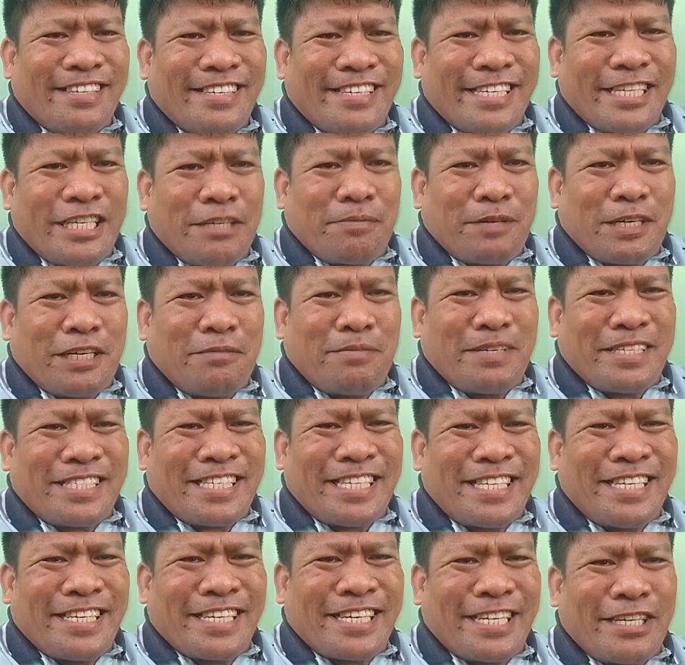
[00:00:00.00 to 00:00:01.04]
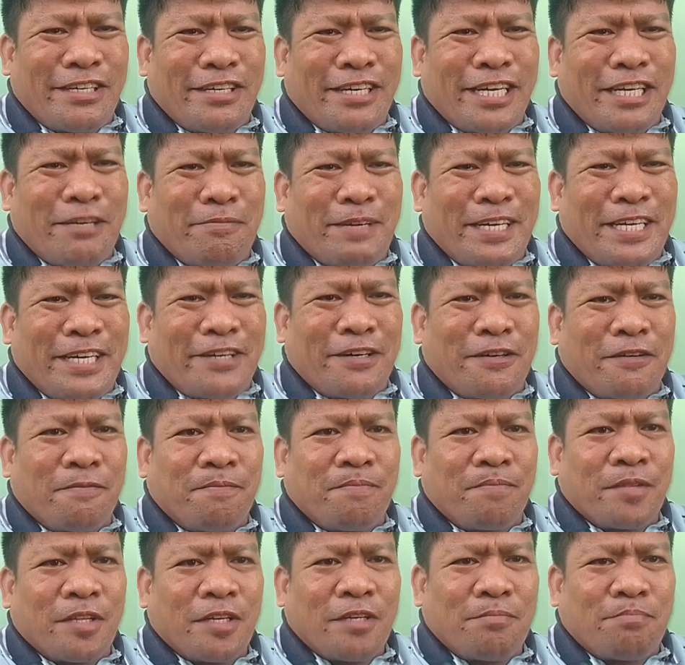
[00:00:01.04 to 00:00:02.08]
Hayop kayo mga China kayo, hayop kayo.
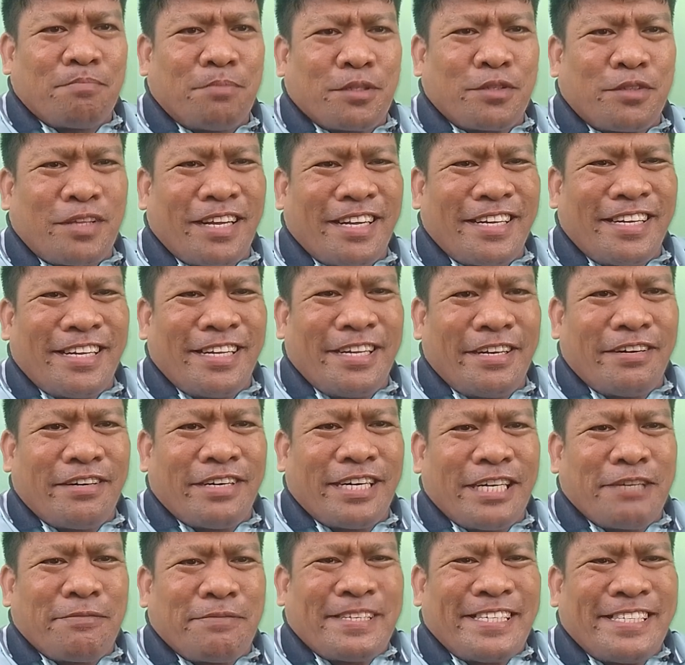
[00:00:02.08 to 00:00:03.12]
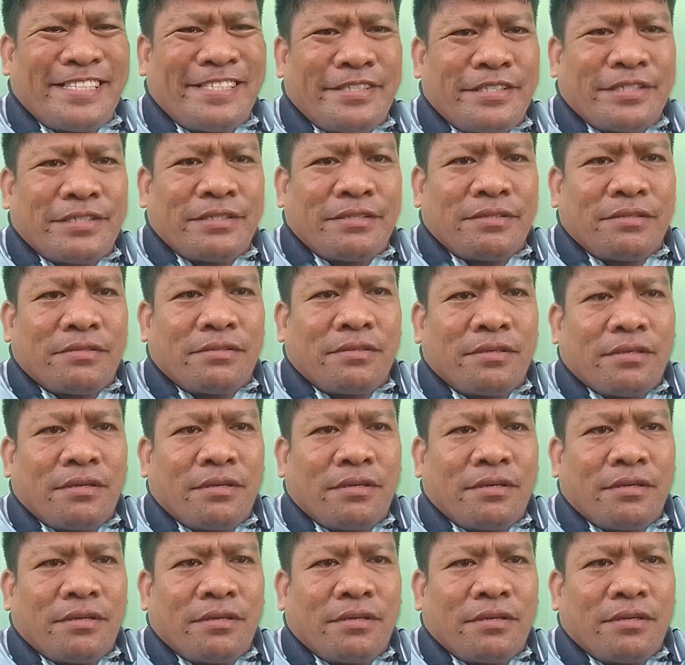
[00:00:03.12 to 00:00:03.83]
Putang ina nyo, hayop kayo.